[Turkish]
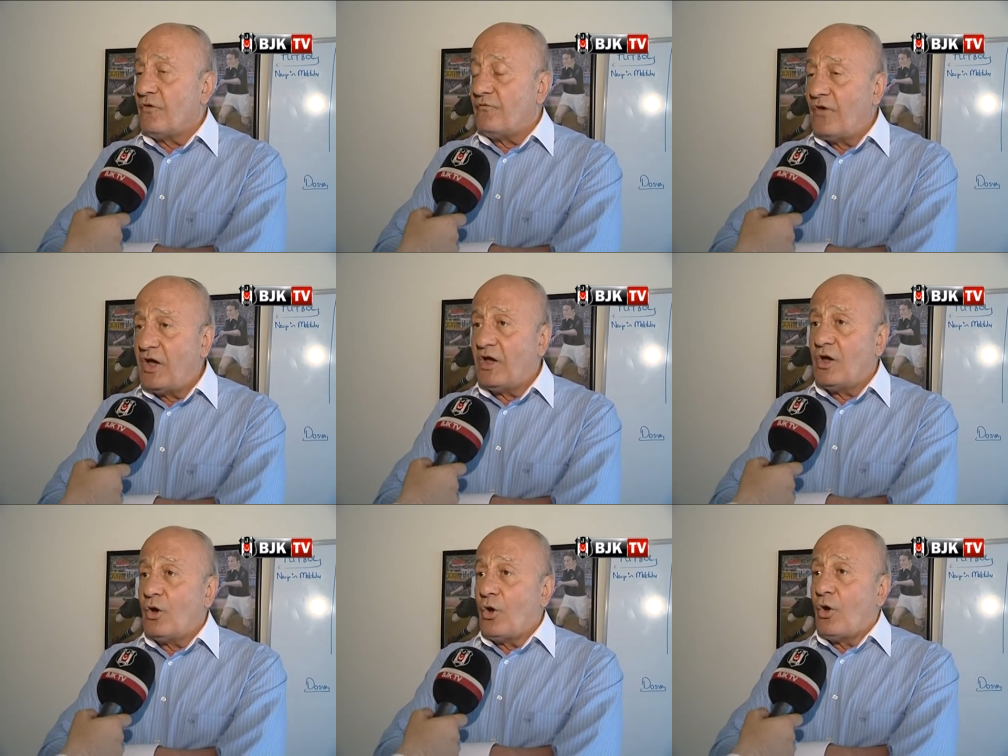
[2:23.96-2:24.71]

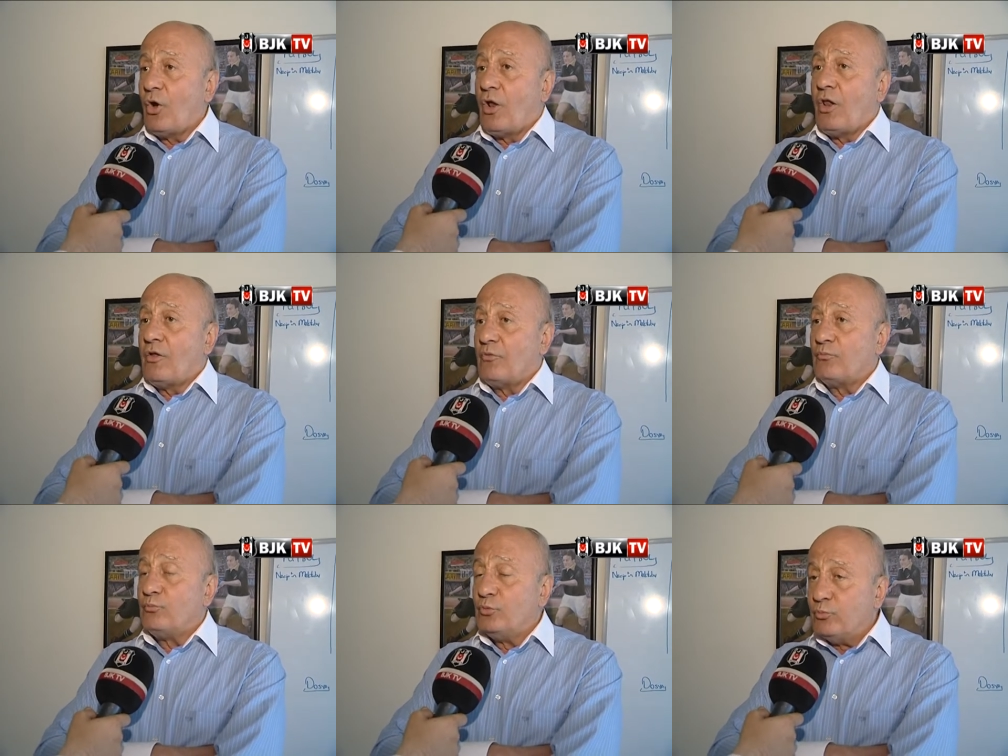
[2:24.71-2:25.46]
Ve
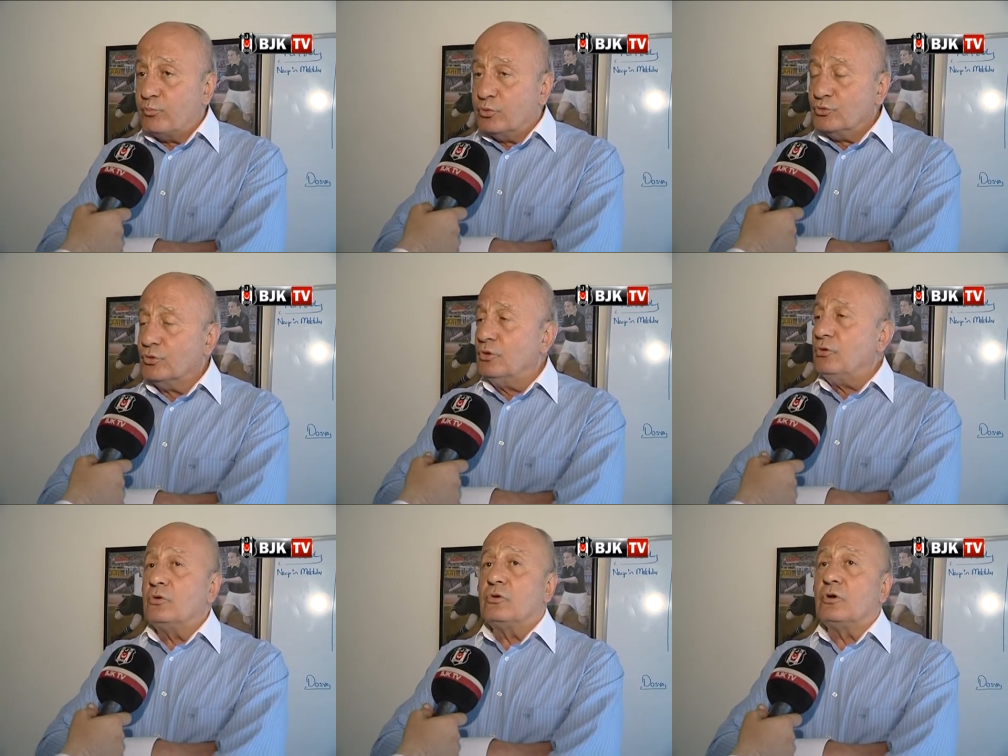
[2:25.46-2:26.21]

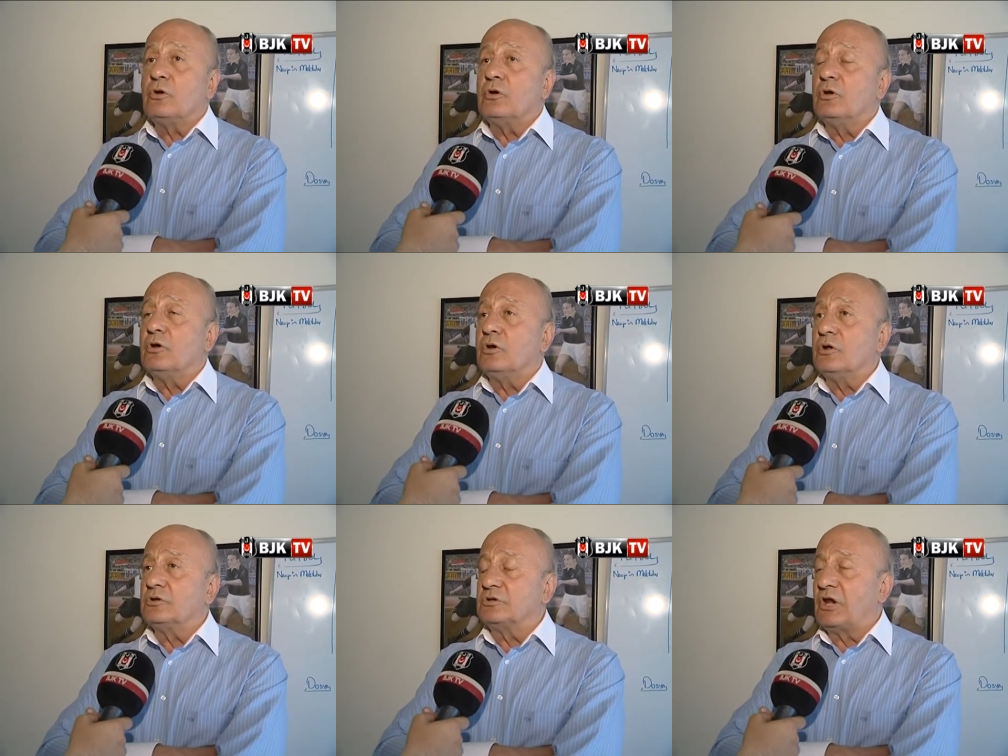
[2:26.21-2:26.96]
bunu
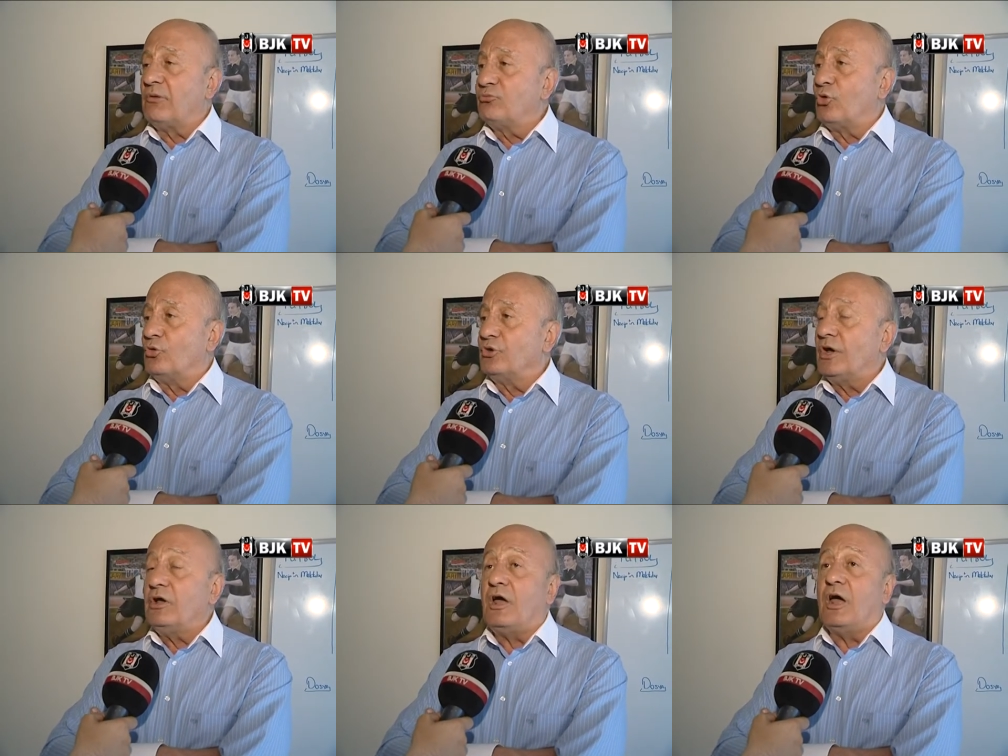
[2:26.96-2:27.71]
e,
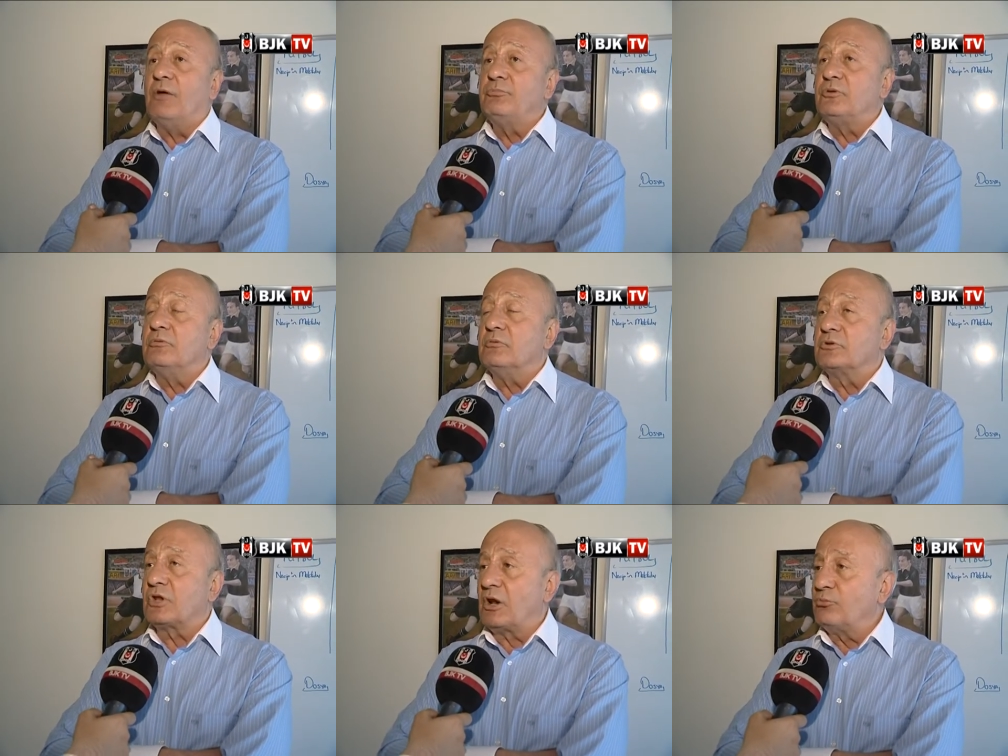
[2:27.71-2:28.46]
Trabzon'da hem
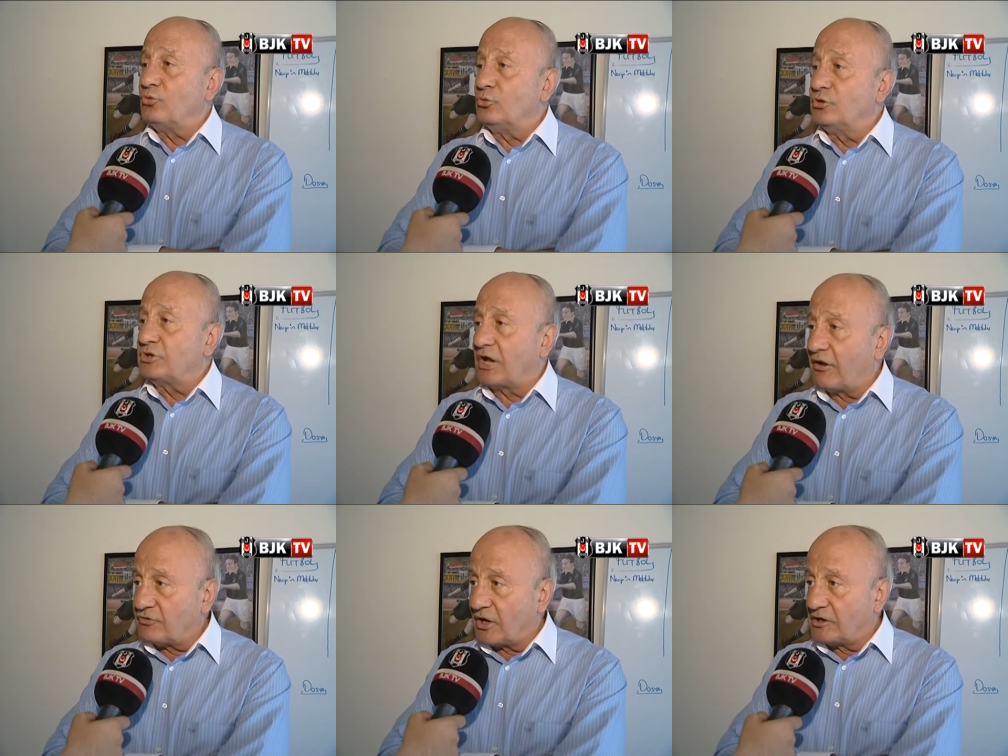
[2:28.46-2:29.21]
Trabzonlu
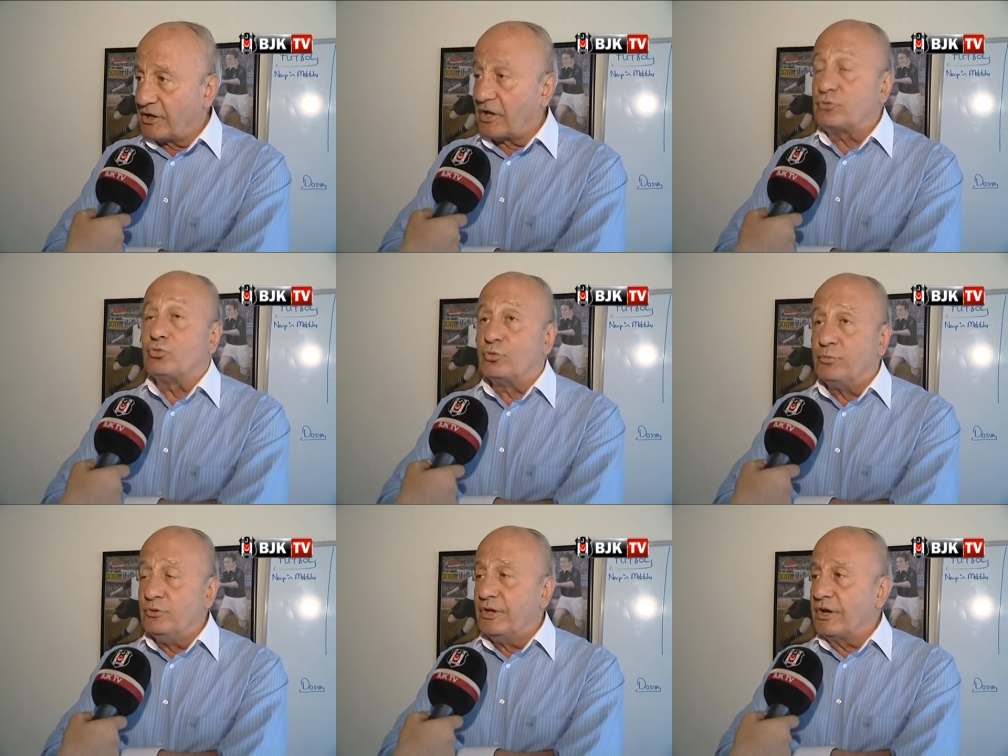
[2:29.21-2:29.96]
taraftarlara,
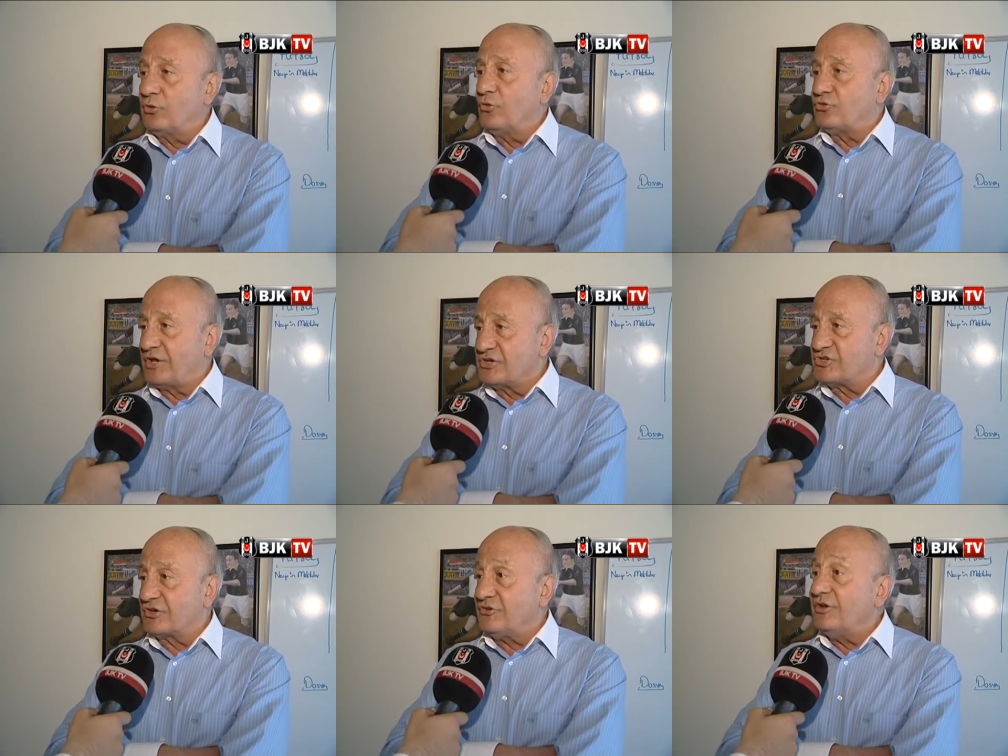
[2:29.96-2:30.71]
tribünlere
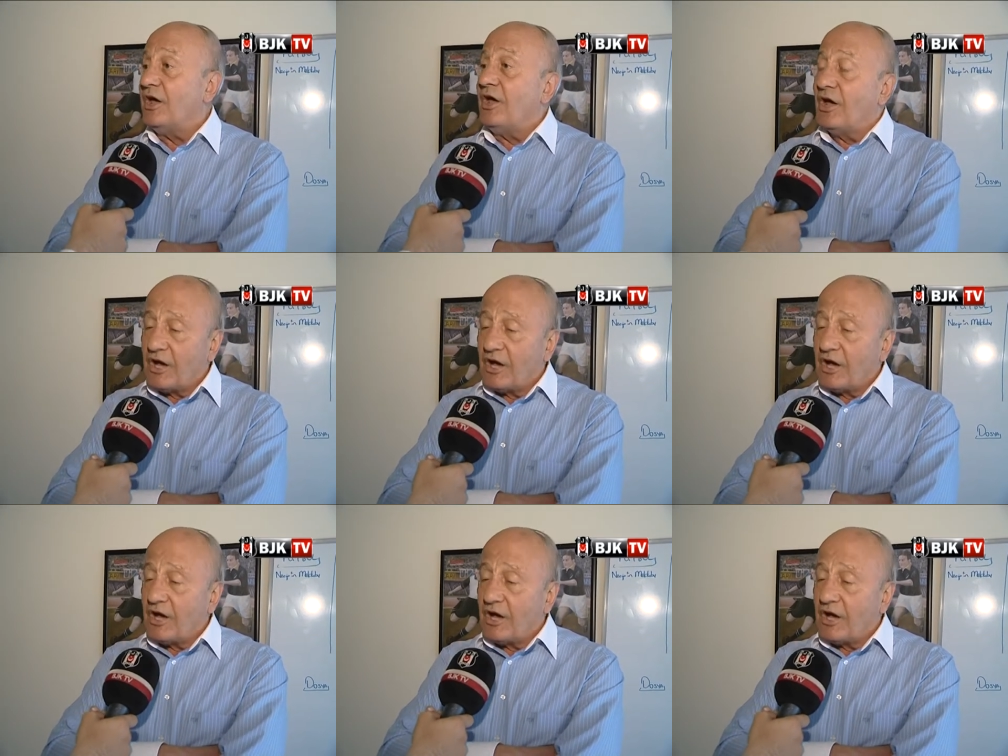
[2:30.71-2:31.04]
göstereceksin.